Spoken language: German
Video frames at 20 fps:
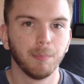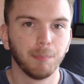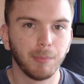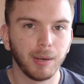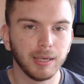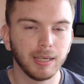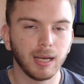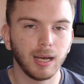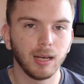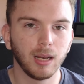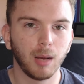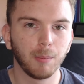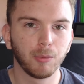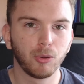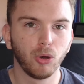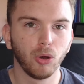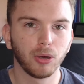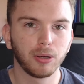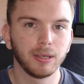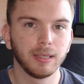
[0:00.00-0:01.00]
Meine
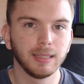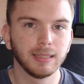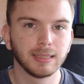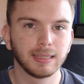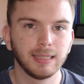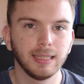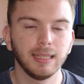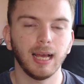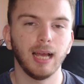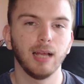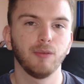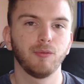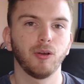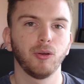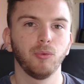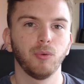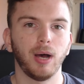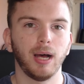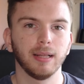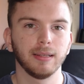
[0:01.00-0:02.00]
Alarmglocken sind einfach
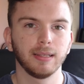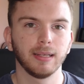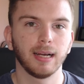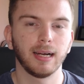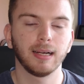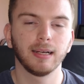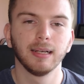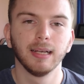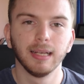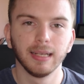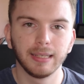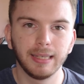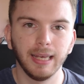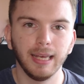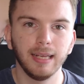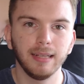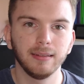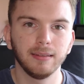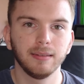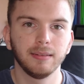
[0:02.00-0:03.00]
nur angegangen
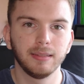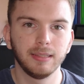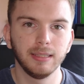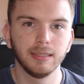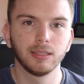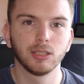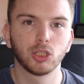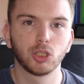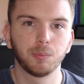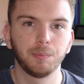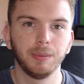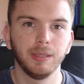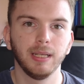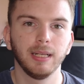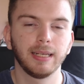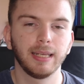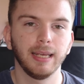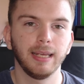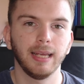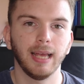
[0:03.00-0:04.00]
gegen dieses Spiel,
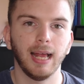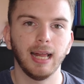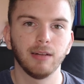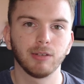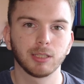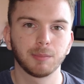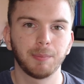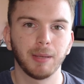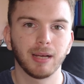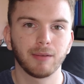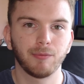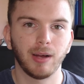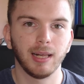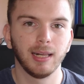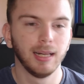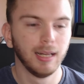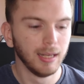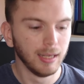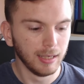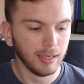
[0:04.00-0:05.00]
gegen Elversberg, weil